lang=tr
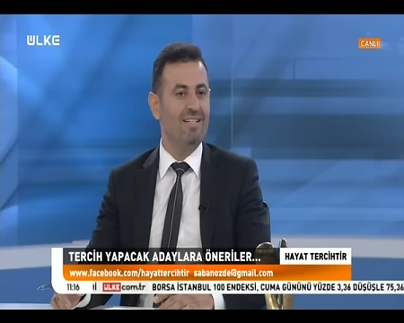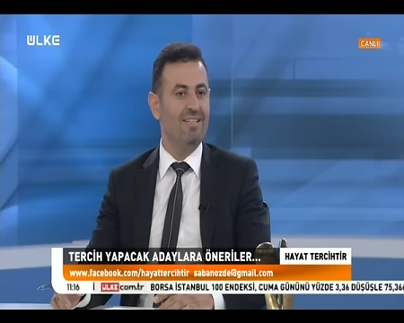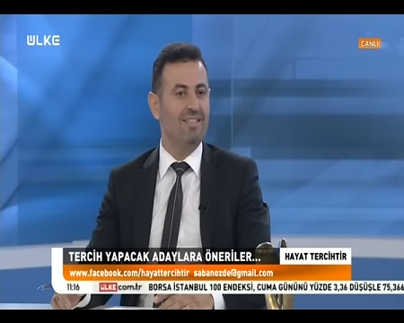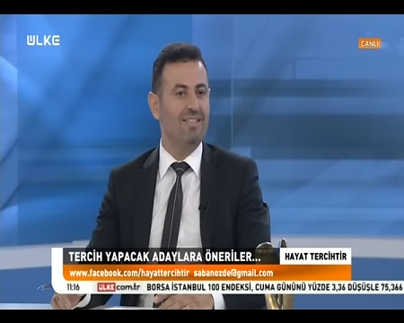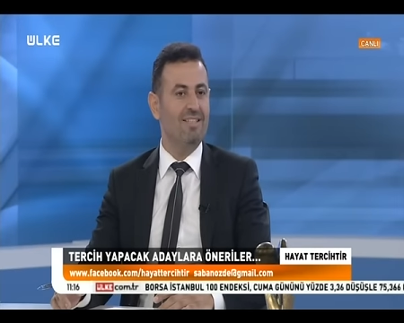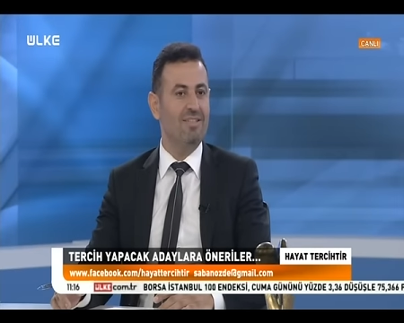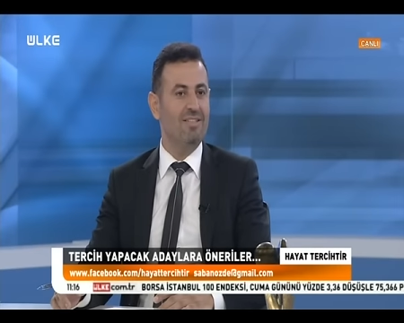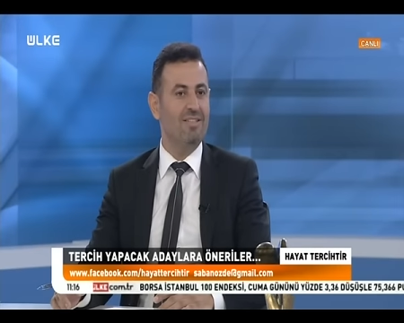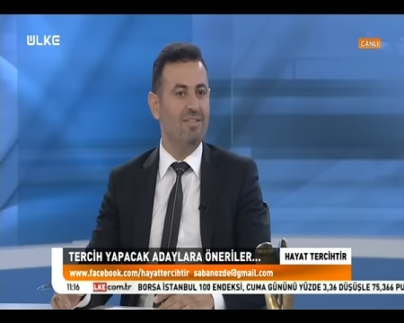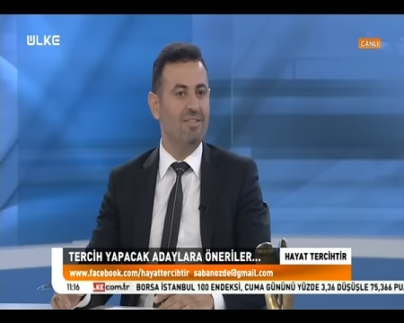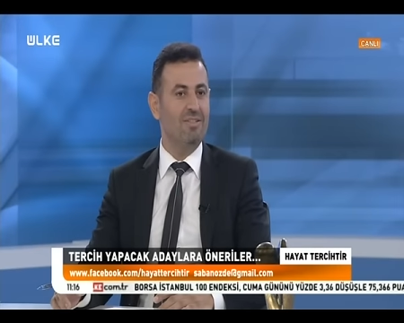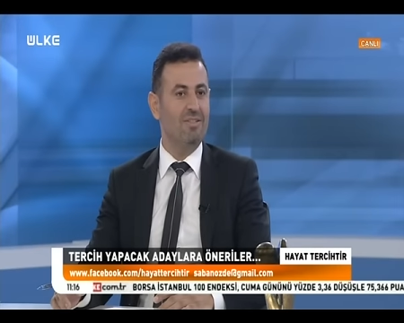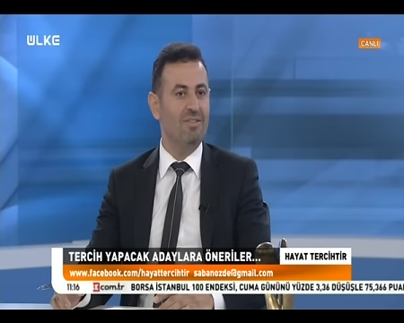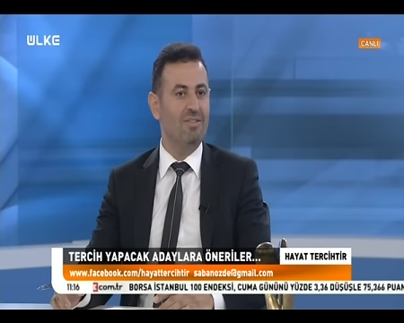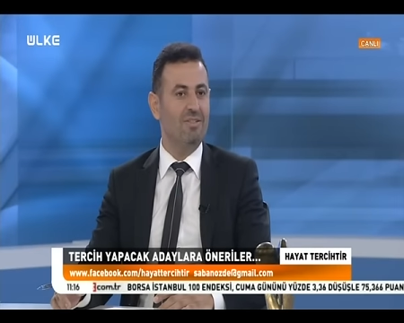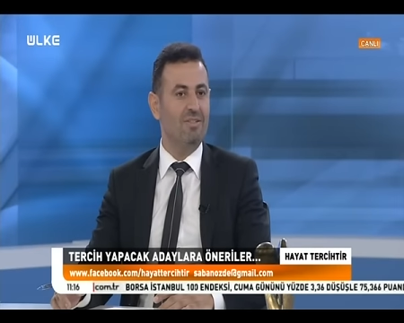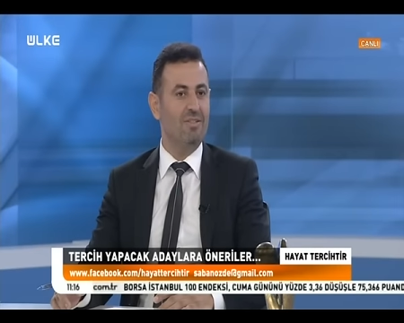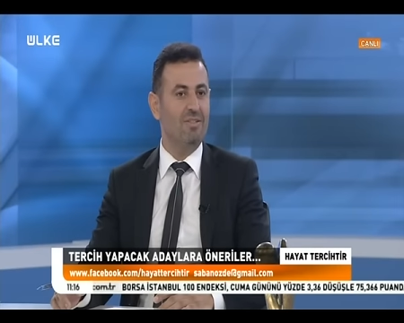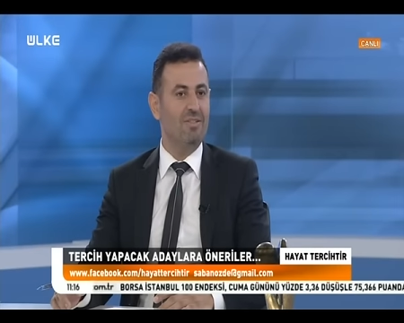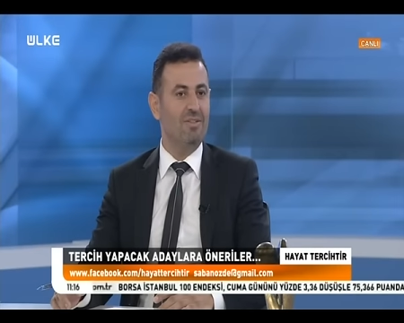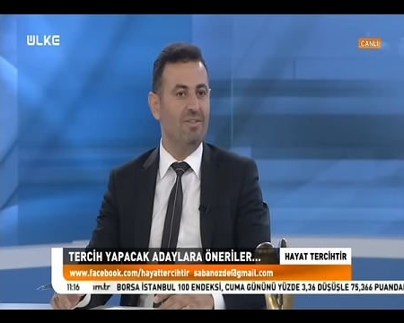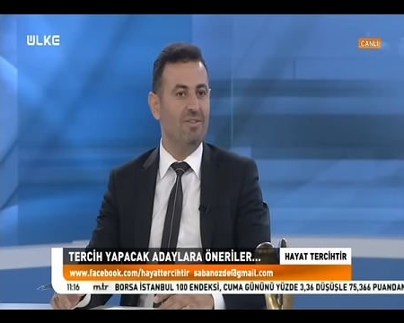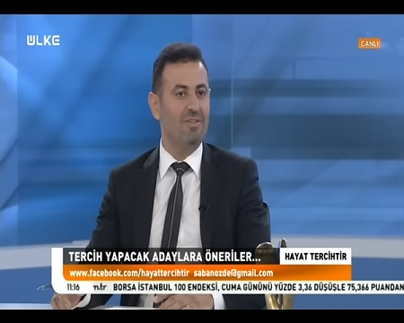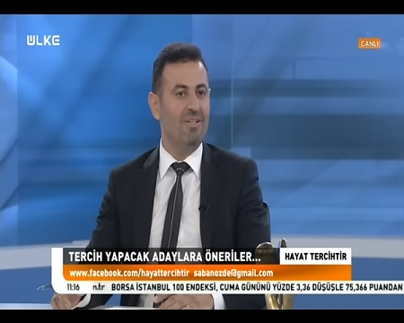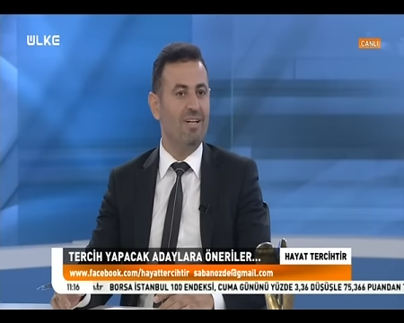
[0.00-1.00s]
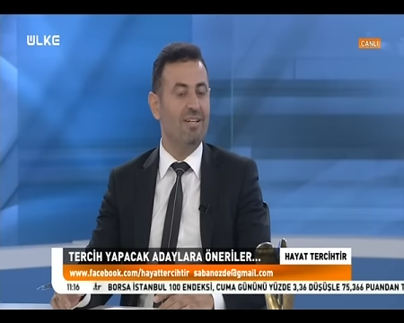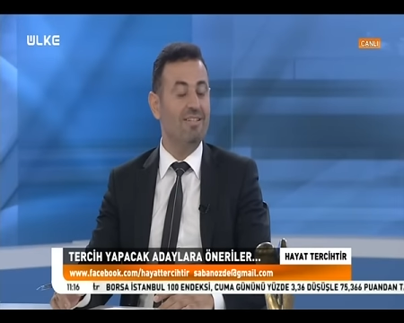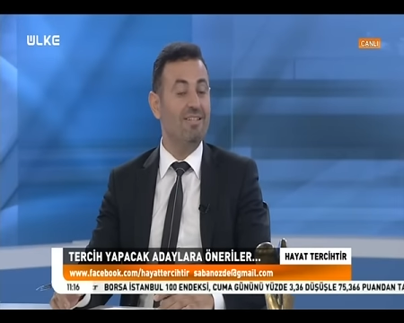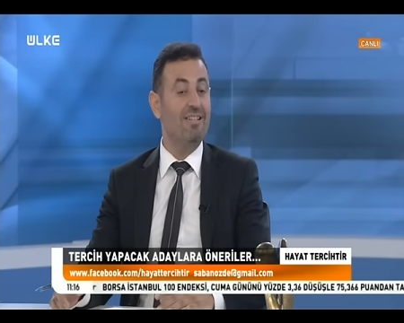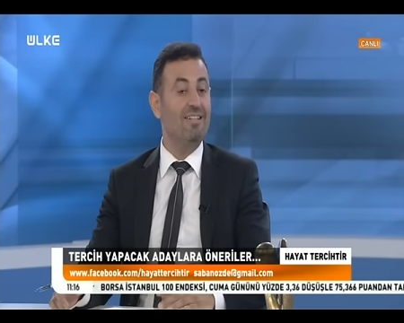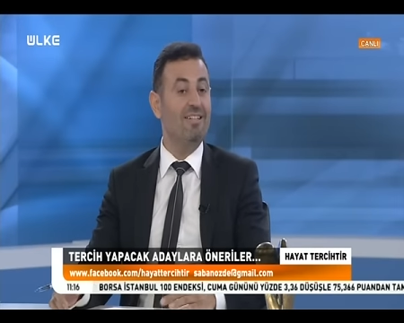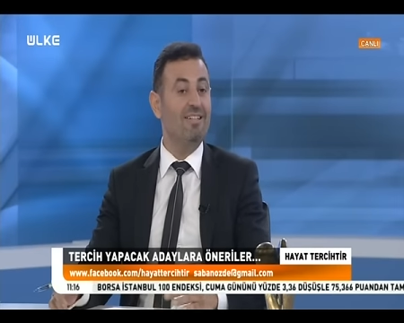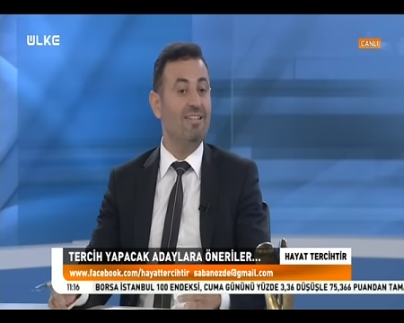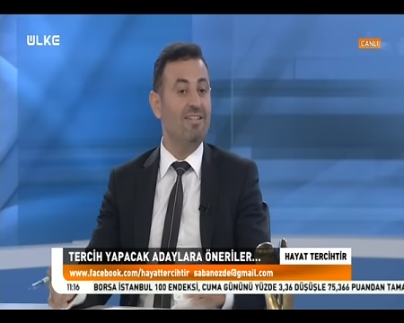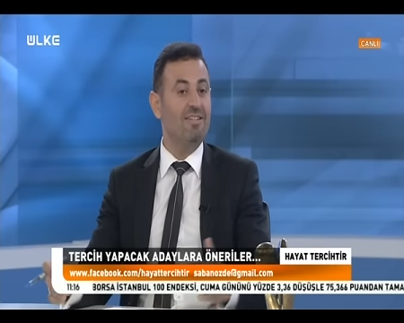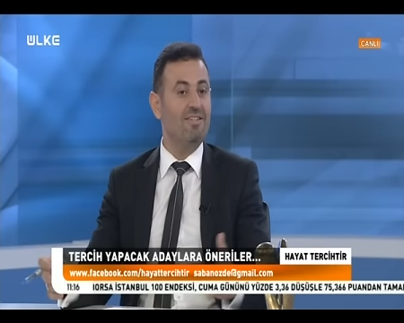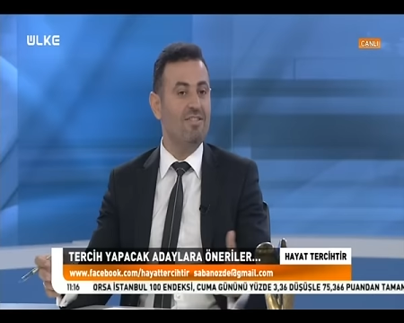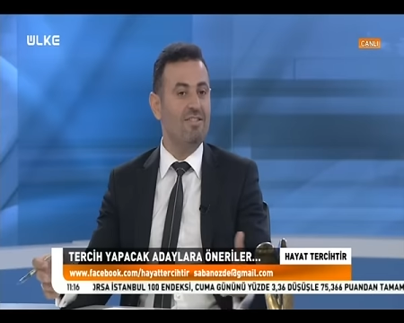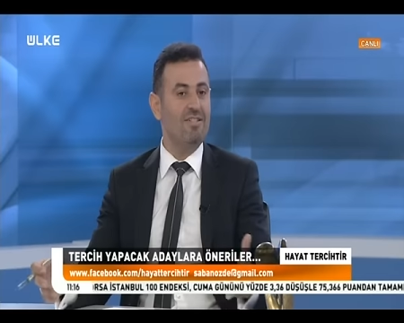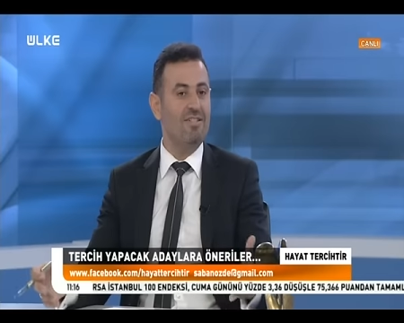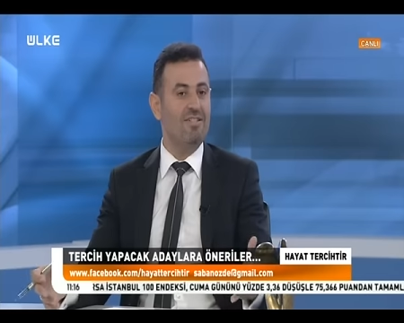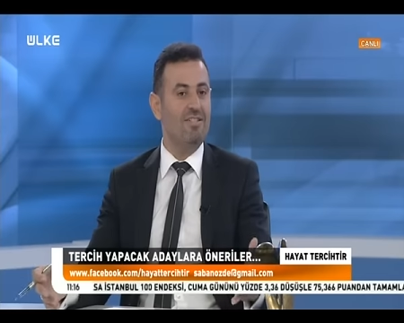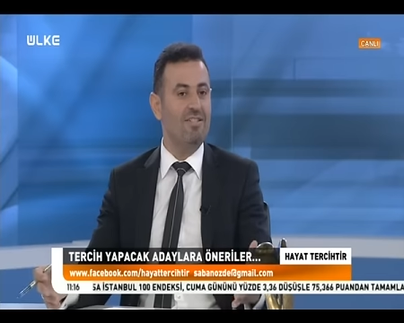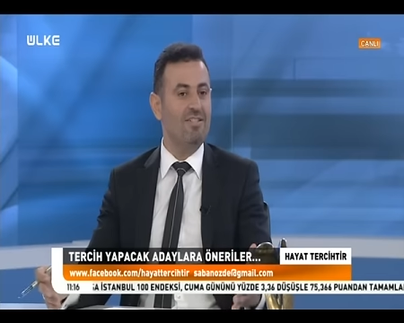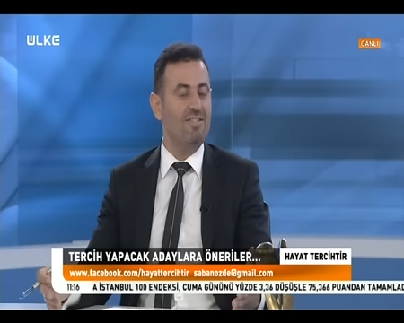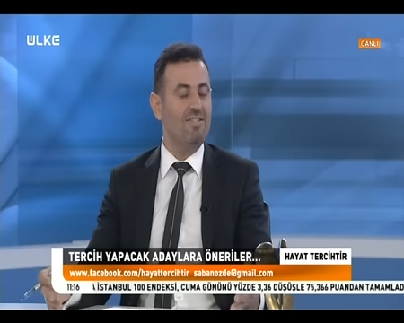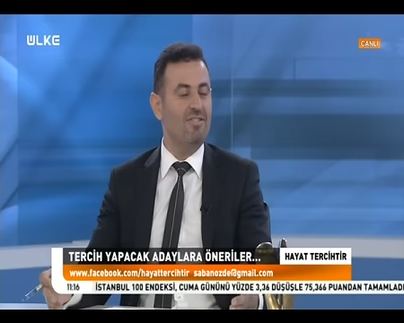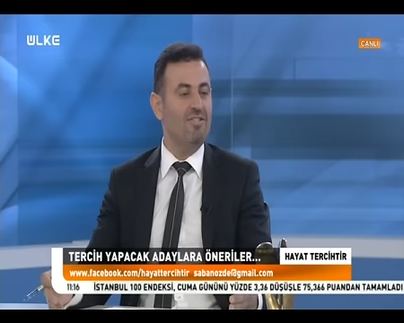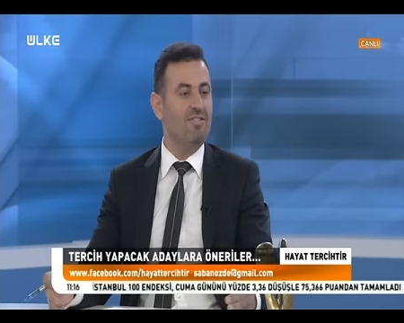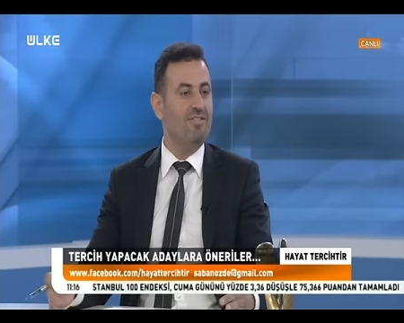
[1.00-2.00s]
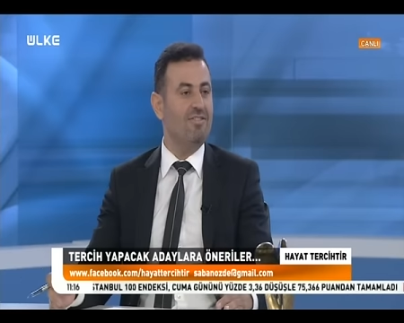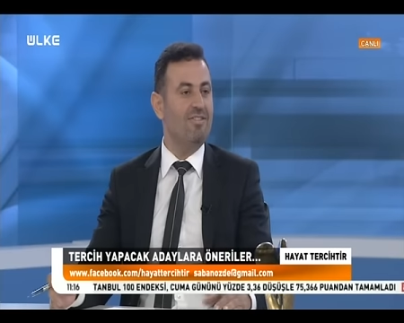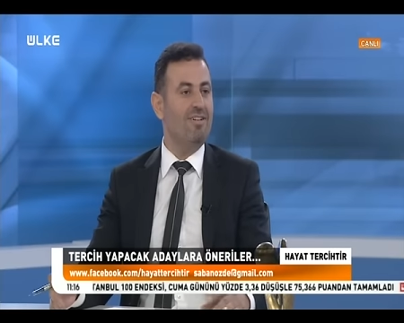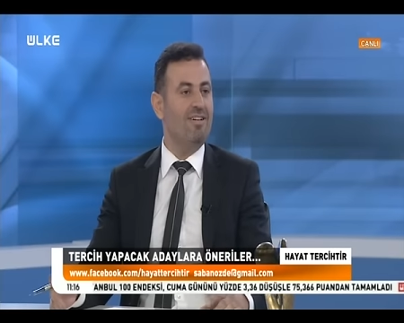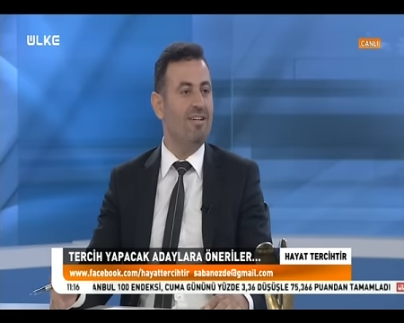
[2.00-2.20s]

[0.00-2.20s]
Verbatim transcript: e, adaylar için ciddi